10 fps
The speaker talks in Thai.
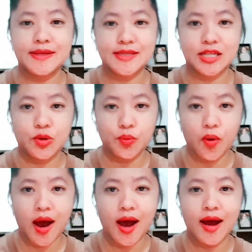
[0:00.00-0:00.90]
สนิ
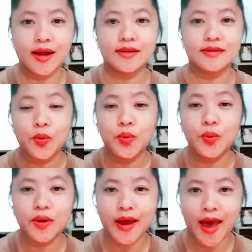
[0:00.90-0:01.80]
วาส คู่
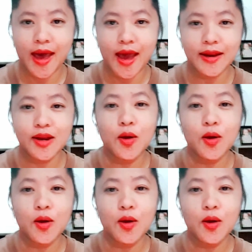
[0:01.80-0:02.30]
แค้น